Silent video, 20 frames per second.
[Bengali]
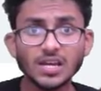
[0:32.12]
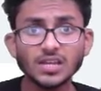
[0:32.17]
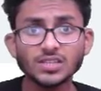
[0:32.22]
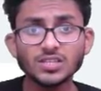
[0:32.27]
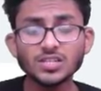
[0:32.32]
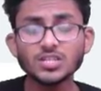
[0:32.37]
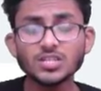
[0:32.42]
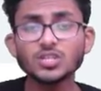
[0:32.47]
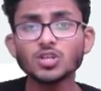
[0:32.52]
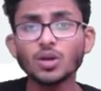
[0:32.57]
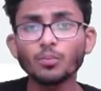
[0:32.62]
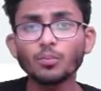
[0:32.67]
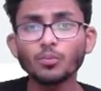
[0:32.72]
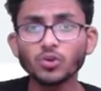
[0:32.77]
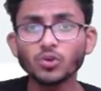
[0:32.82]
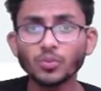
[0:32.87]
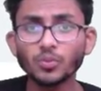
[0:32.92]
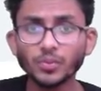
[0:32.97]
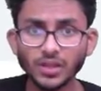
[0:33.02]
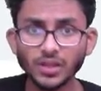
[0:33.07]
যেটা
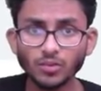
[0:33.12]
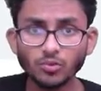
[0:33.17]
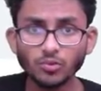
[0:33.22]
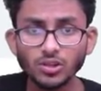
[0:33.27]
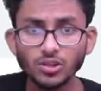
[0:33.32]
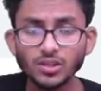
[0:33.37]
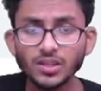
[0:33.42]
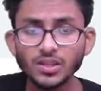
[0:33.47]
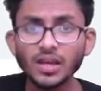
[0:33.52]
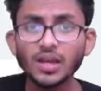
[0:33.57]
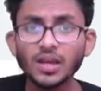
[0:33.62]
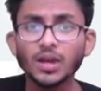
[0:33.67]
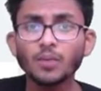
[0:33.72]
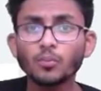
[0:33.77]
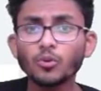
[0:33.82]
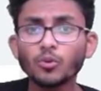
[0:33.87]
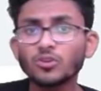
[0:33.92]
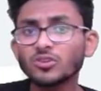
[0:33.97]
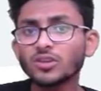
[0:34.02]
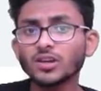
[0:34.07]
সম্পূর্ণ বিনামূল্যেতে
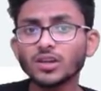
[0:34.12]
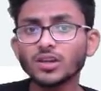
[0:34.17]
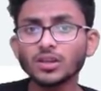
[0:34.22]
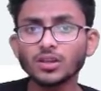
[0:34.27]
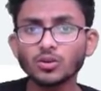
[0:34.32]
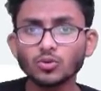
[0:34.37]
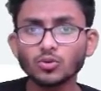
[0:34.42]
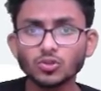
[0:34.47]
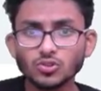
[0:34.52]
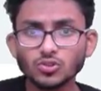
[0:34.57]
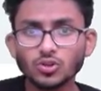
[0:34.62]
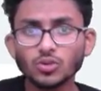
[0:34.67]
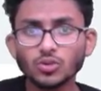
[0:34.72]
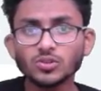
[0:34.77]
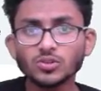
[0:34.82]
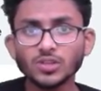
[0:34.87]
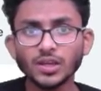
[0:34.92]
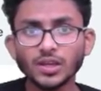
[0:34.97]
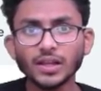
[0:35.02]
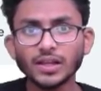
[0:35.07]
প্রত্যেককে রিকোয়েস্ট
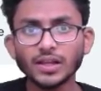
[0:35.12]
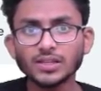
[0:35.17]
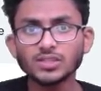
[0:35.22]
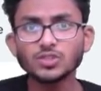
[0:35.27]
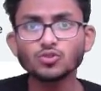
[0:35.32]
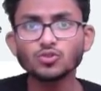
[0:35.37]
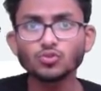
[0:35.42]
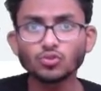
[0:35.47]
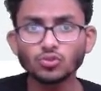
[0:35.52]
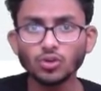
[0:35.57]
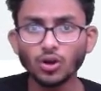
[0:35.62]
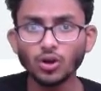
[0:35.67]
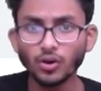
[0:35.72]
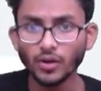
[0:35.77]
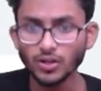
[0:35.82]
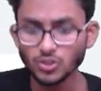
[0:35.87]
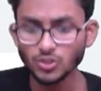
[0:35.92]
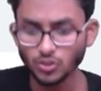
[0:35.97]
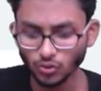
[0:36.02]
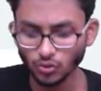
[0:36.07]
করবো সেই ক্লাসে যুক্ত
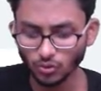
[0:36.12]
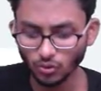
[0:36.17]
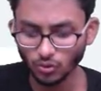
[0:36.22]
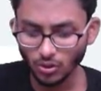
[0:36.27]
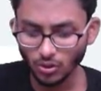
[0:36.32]
হওয়ার জন্য